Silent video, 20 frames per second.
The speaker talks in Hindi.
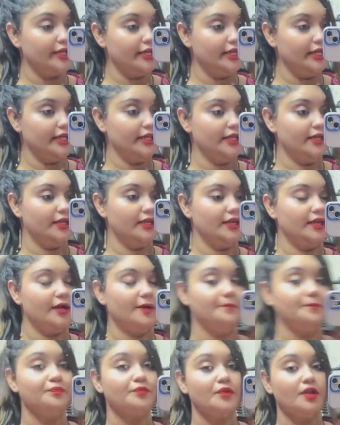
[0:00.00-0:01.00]
लिए ले
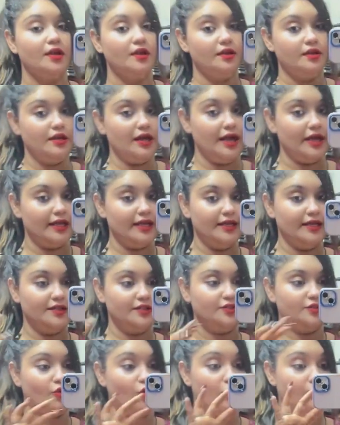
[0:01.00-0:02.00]
लेना या आगे
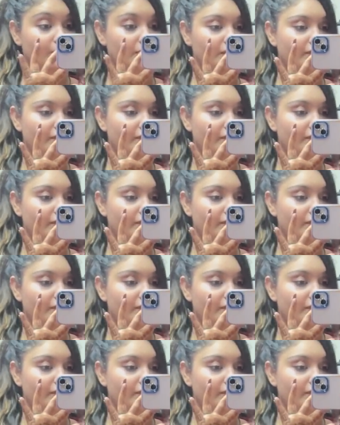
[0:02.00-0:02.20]
नॉर्मल